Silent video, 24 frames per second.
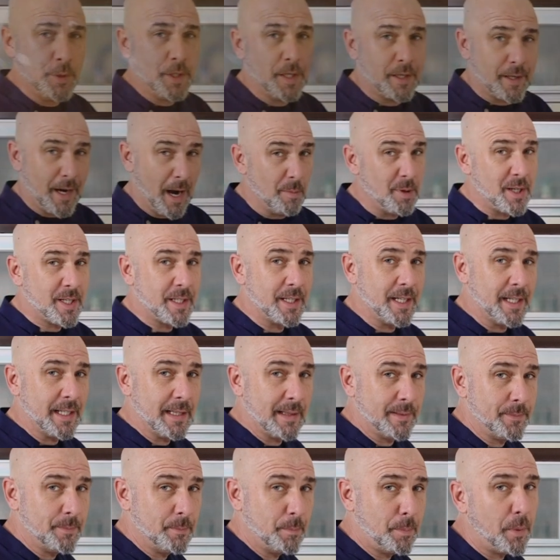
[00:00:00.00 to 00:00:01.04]
die
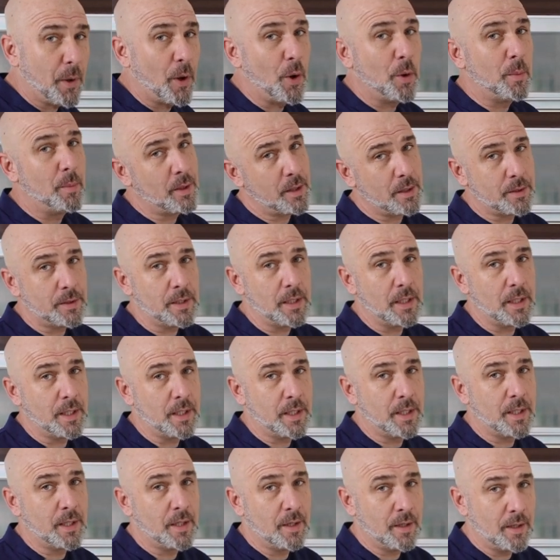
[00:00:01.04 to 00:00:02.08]
Grammelknädeln brauchen wir
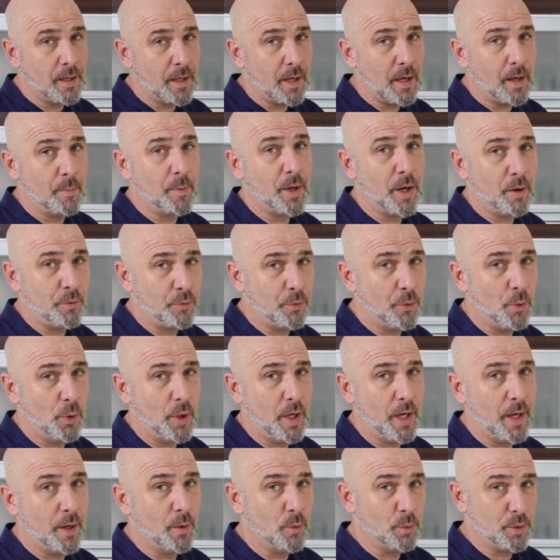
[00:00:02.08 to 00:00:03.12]
natürlich einmal eine
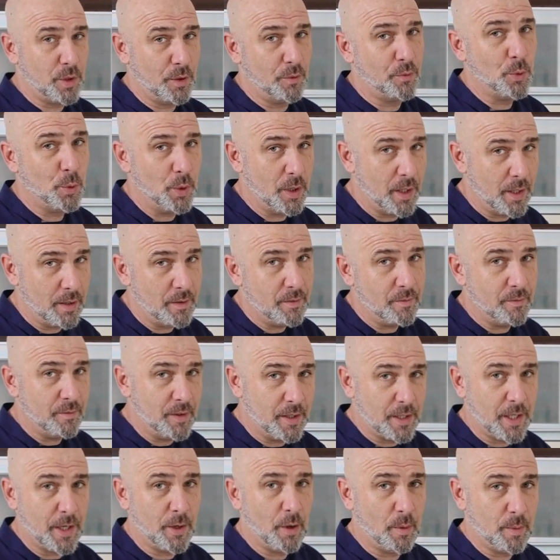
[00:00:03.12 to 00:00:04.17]
Fülle und die Fülle, wie
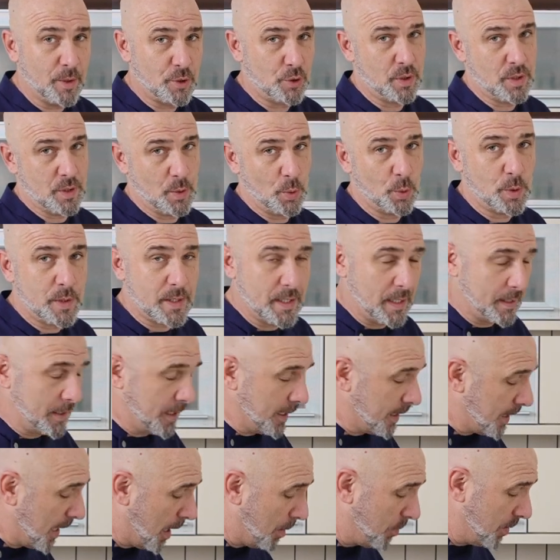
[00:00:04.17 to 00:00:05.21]
der Name schon sagt, sind die
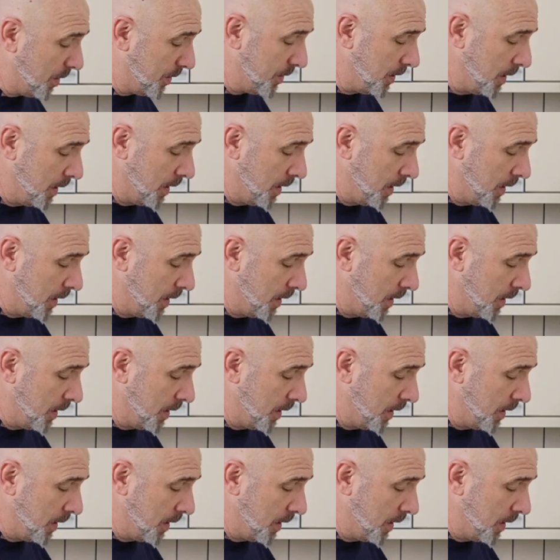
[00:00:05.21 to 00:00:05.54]
Grammeln.